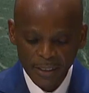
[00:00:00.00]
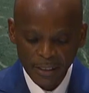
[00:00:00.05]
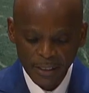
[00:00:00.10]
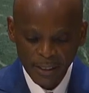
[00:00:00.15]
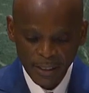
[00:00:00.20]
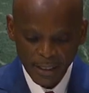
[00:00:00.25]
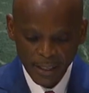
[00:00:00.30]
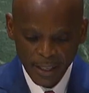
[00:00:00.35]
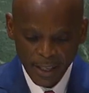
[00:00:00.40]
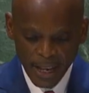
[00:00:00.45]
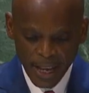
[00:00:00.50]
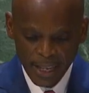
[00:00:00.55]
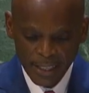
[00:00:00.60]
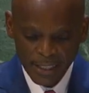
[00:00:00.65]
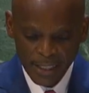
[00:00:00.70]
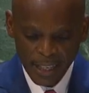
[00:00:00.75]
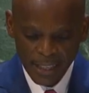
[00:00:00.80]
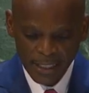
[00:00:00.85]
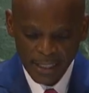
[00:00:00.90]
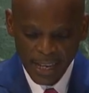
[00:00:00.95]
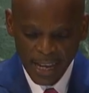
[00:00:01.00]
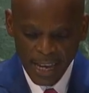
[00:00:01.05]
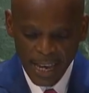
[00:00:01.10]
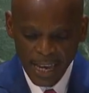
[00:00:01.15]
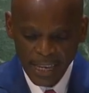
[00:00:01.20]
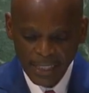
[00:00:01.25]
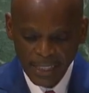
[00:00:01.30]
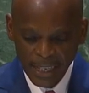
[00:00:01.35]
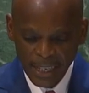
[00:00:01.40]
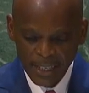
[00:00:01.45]
pour réaliser le
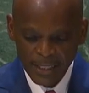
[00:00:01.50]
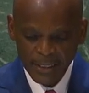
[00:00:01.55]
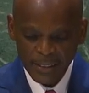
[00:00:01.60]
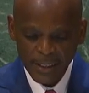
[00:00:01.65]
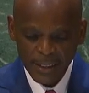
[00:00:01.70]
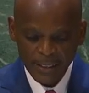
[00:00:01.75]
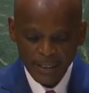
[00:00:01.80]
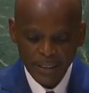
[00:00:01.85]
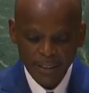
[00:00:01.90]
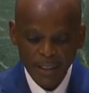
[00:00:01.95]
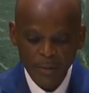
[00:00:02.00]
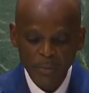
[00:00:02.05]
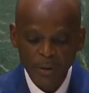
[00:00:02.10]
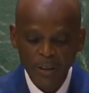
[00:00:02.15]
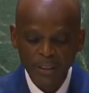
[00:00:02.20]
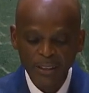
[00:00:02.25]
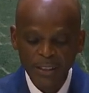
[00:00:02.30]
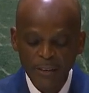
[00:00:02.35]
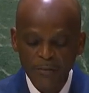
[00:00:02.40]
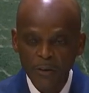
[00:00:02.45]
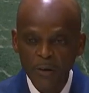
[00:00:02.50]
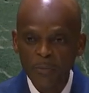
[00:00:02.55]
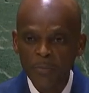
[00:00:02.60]
programme 2030